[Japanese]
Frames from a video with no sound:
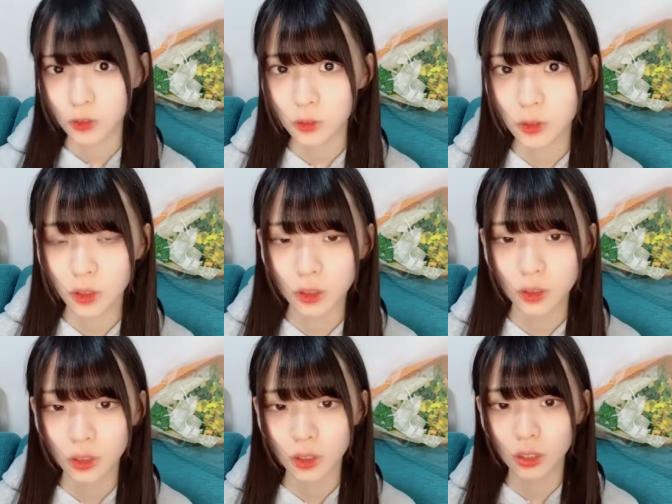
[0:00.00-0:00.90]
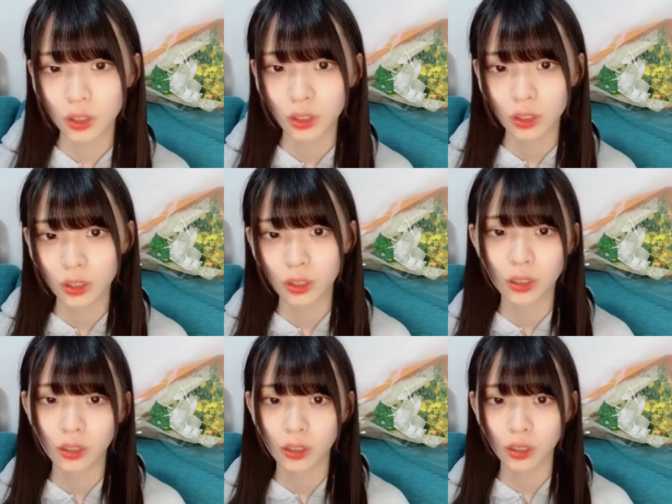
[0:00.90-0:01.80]
ゆいたんね
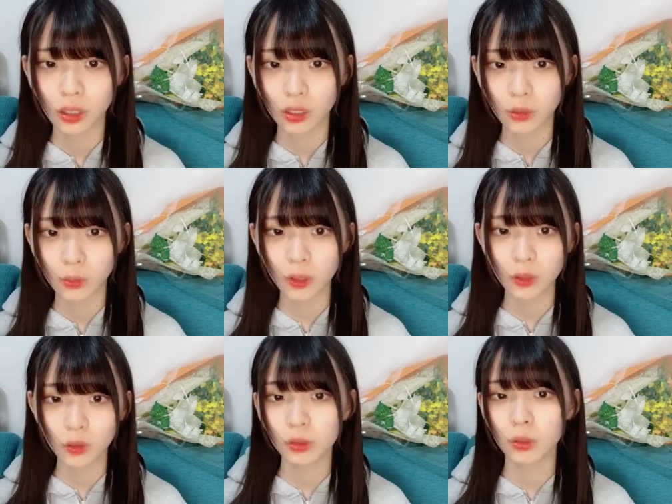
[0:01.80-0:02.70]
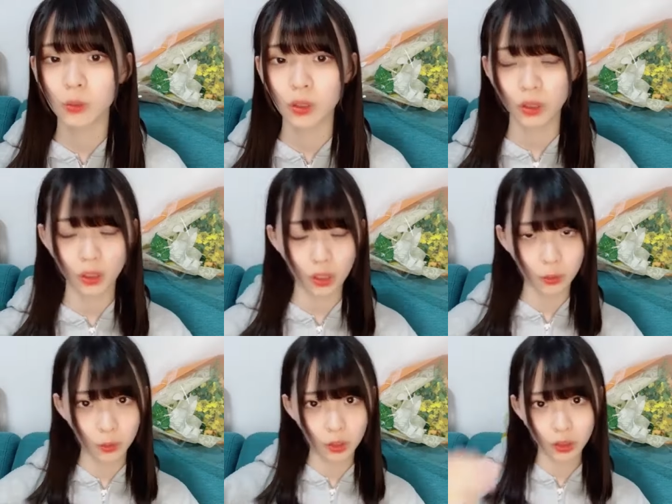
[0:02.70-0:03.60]
メールとかも
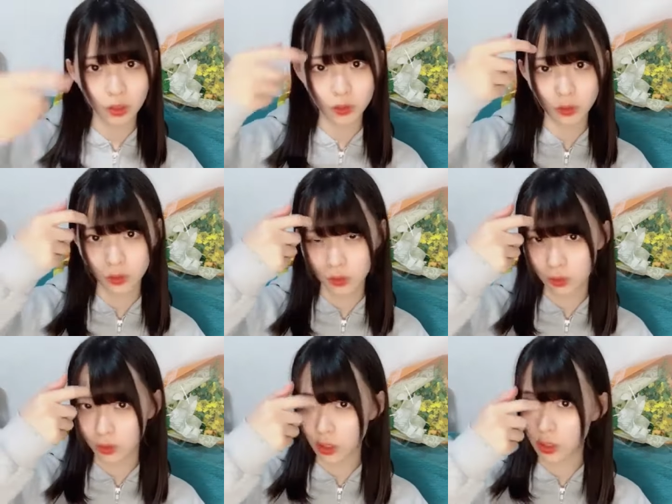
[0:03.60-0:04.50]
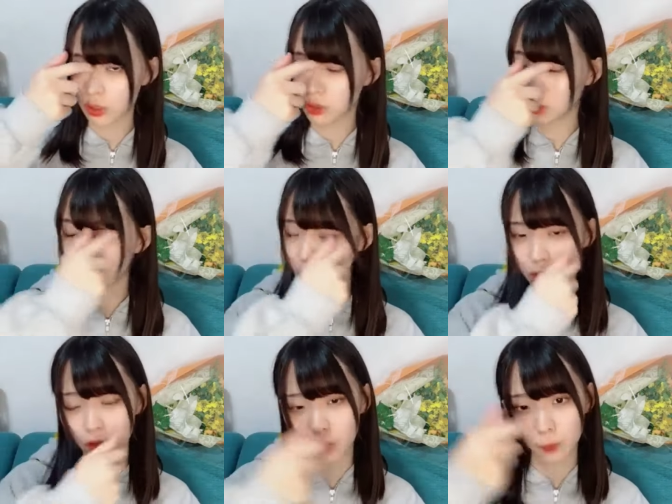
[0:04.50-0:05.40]
あんまりない感じなん
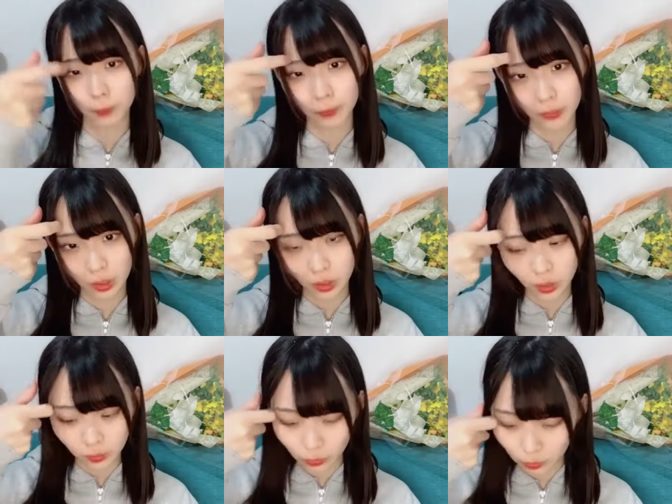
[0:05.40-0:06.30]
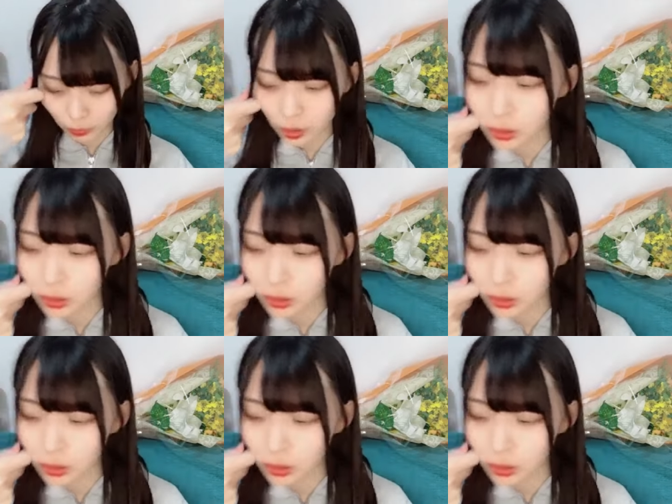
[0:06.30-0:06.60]
かなもうみ